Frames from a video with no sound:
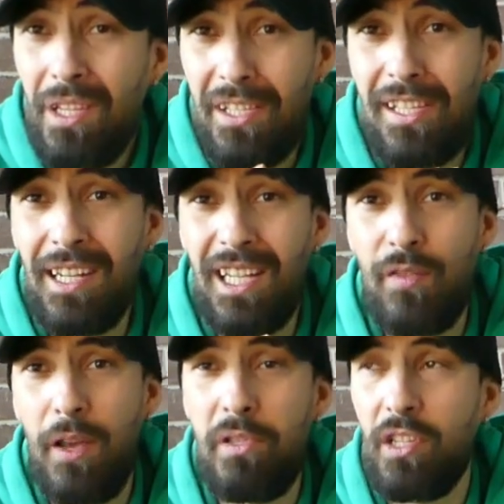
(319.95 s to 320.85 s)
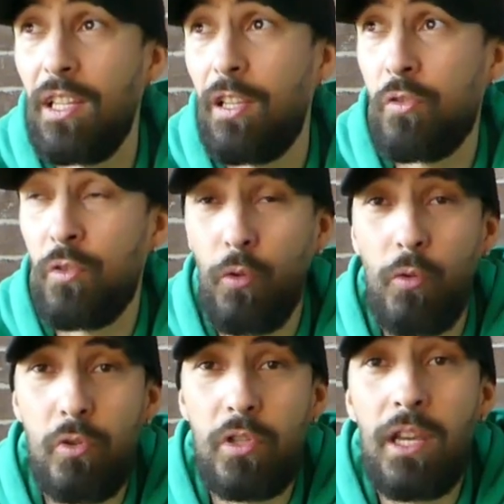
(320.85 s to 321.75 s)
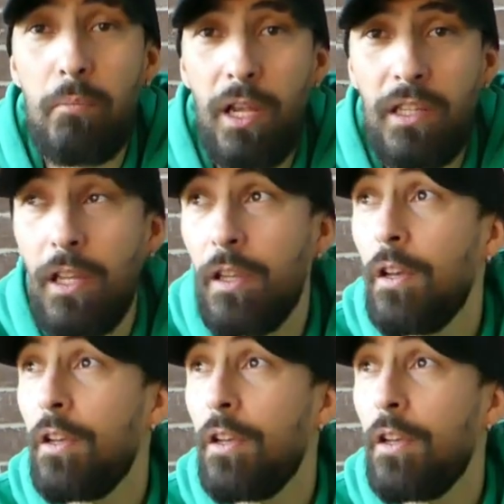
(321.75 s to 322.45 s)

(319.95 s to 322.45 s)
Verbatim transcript: circa 2.000 bis 3.000 Euro müsst ihr hinblättern.